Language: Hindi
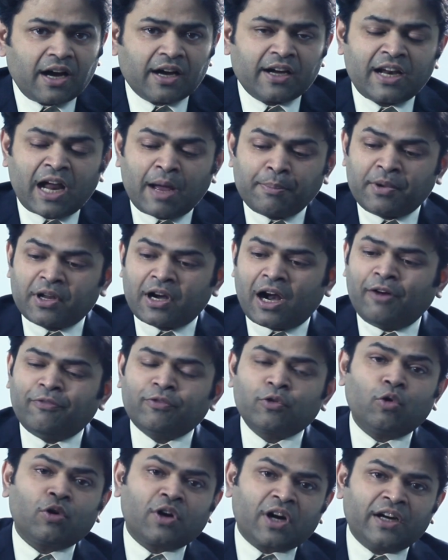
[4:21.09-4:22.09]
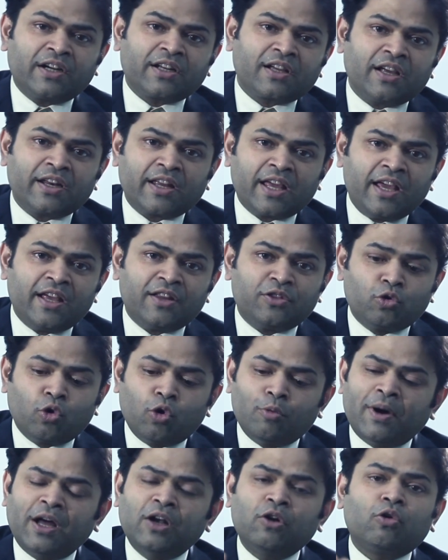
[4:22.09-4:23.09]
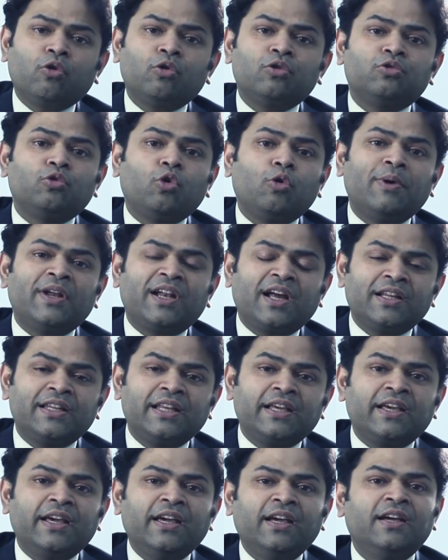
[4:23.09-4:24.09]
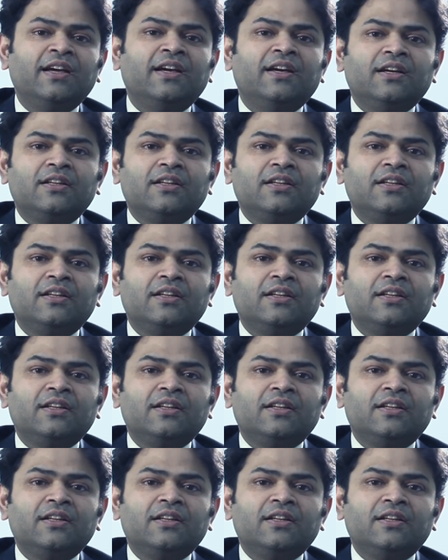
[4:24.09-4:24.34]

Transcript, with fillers: अगर आप ग्राफ को कट करके दो बालों को दो बना देंगे